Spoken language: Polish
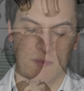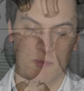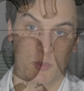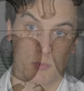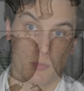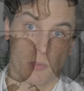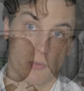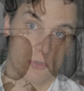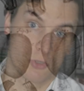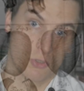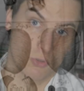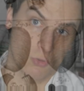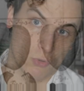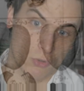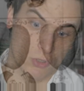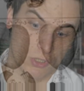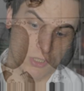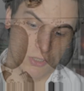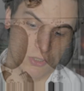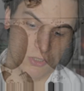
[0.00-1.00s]
przy pomocy
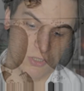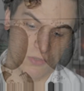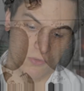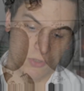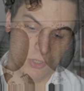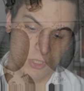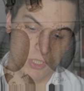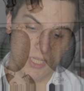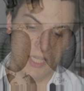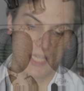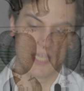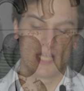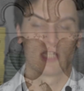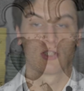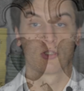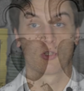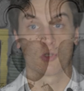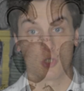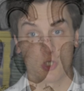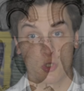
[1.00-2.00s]
rurki oczywiście,
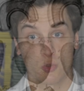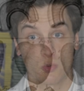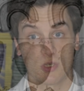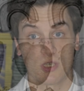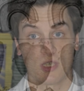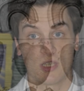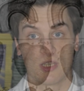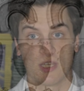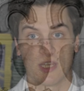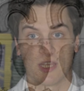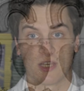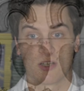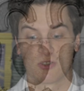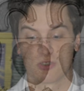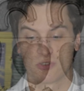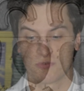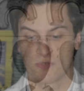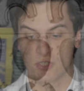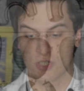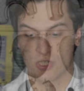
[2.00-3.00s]
do żyły
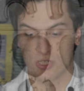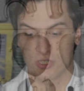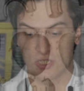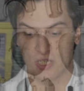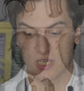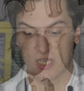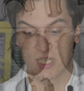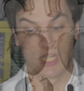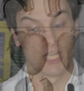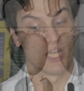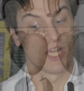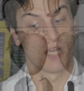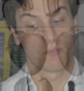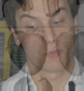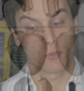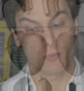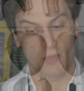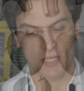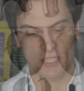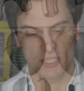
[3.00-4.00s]
innego zwierzęcia.
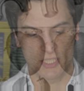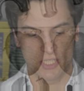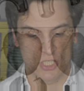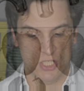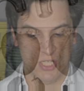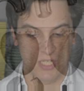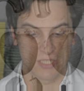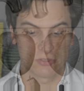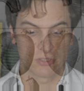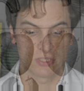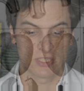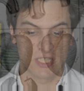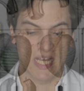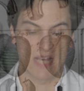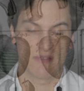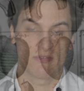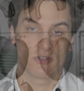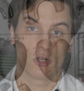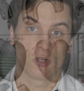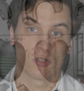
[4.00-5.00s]
Próba kliniczna
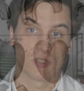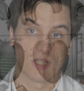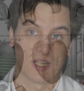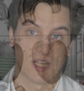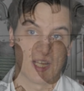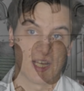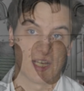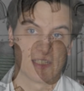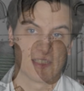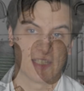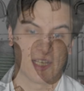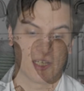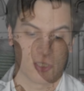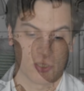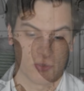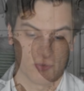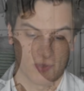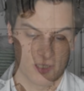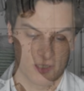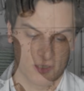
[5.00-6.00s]
została wykonana na
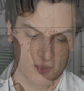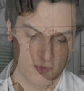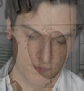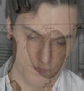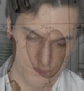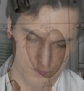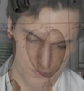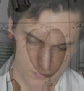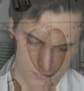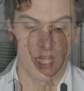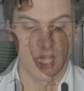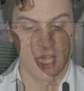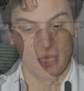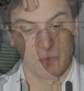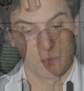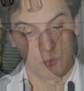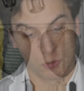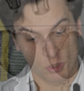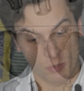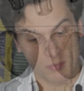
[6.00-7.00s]
krowach.
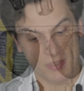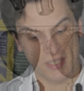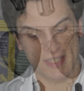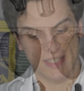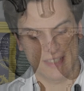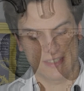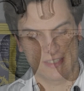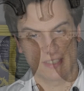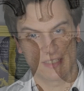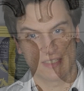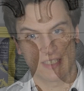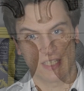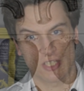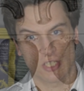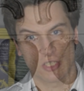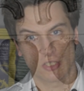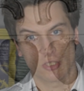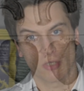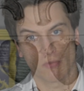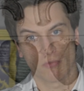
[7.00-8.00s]
Podobne testy
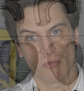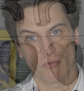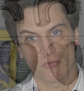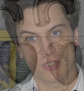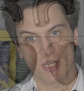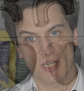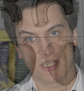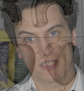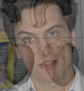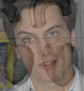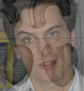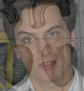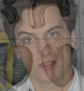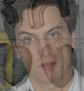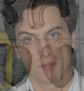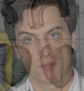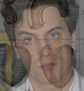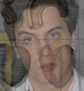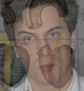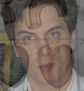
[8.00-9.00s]
zaczęto wówczas
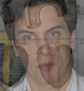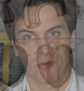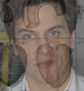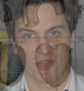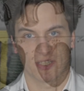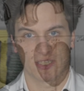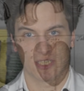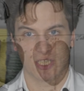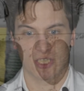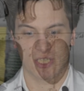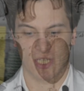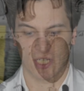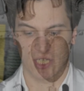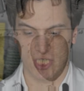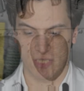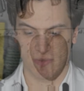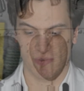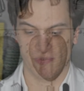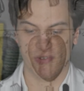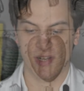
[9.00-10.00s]
przeprowadzać
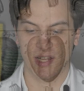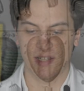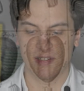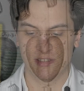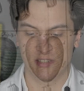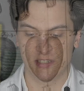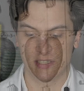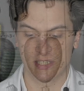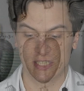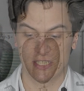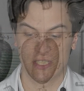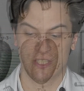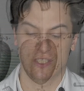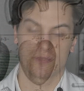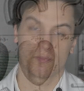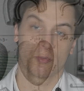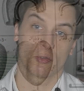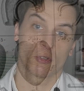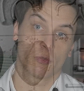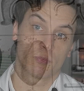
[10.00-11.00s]
także we Francji z
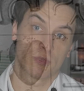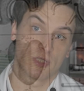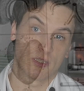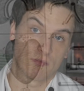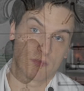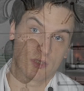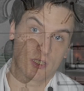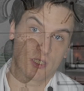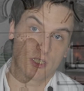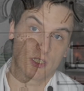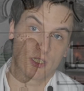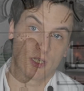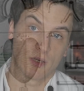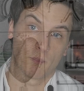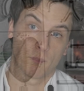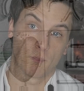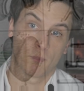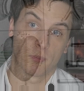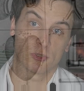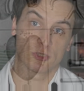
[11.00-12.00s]
podobnymi
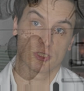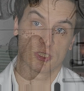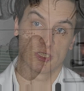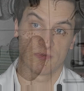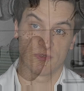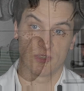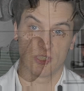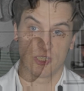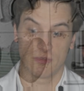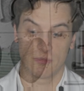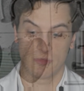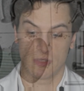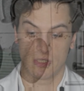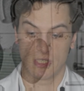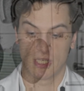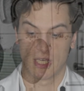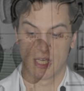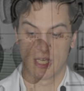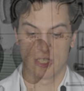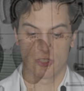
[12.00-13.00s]

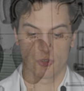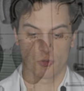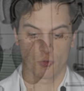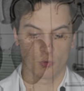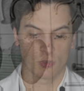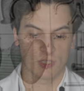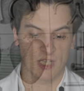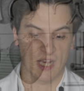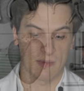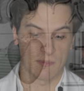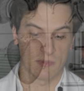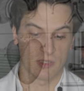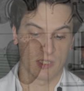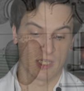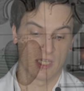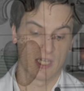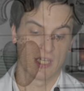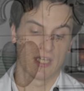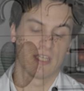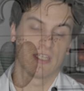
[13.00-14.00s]
pozytywnymi skutkami.
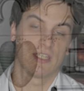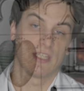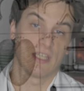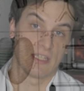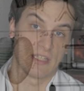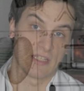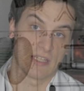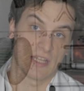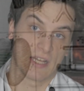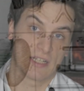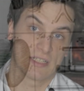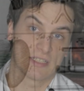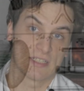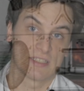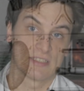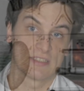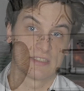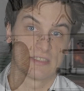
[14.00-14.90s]
Jednak